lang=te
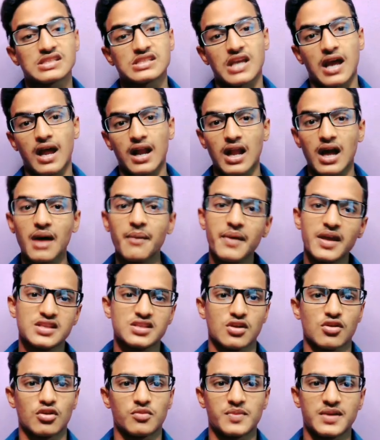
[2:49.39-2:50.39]
చాలా
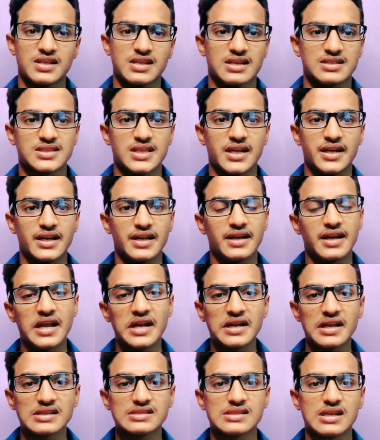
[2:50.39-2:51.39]
మేజర్ రోల్ ప్లే చేస్తాయండి
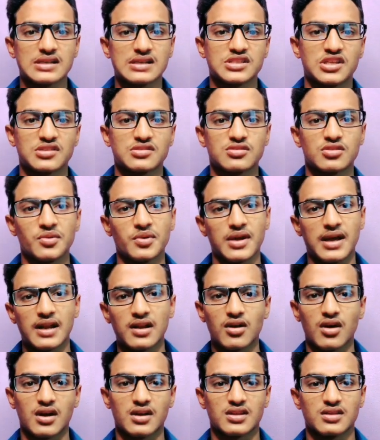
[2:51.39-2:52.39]
డేటా స్ట్రక్చర్స్
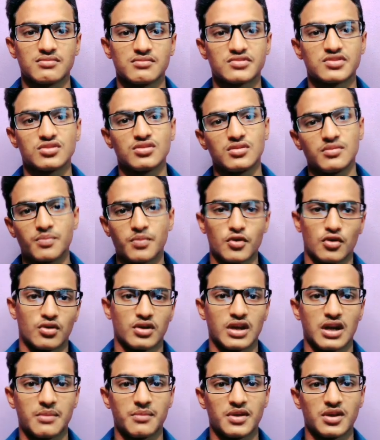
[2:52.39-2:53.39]
ఎల్గారిథమ్స్
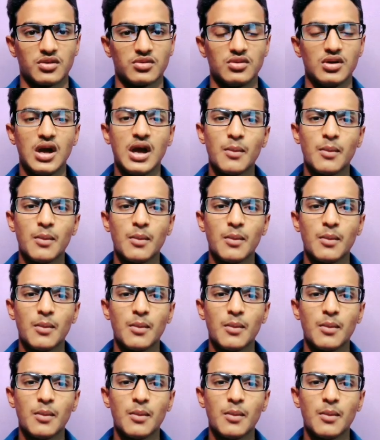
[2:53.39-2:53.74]
ప్రోగ్రామింగ్